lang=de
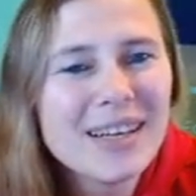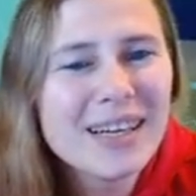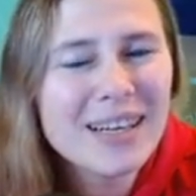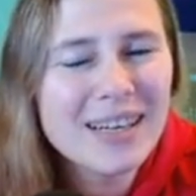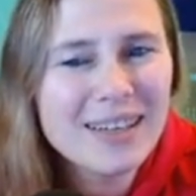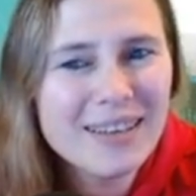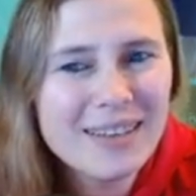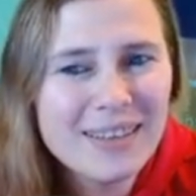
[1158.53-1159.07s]

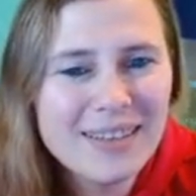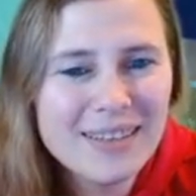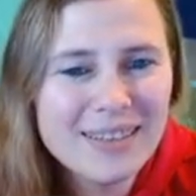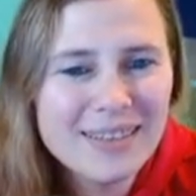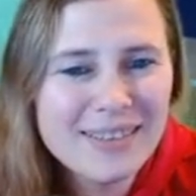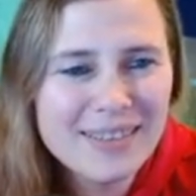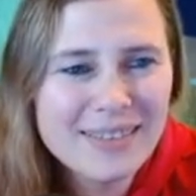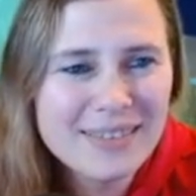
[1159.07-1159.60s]

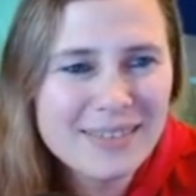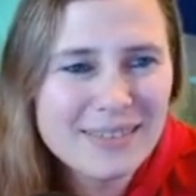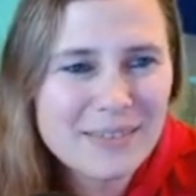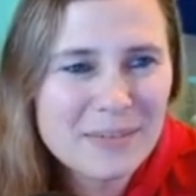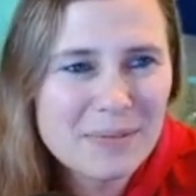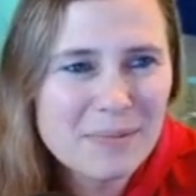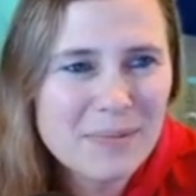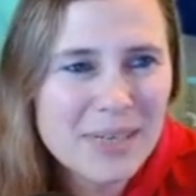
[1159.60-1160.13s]
Ah,
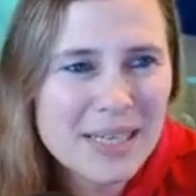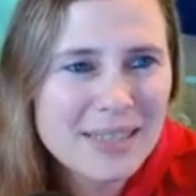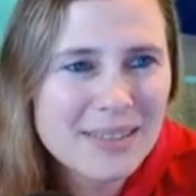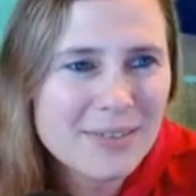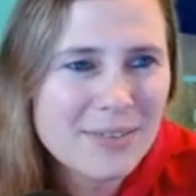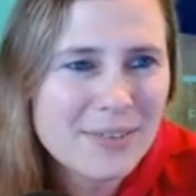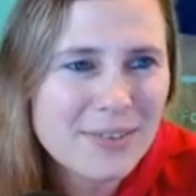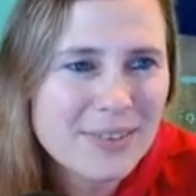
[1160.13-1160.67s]
oh, Mann,
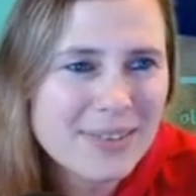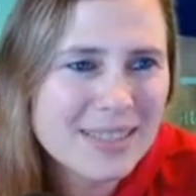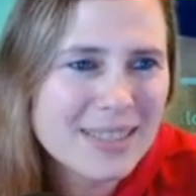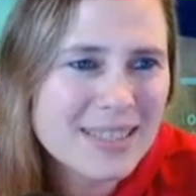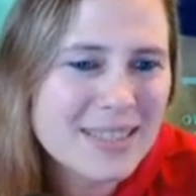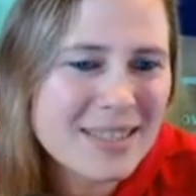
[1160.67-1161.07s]
Und das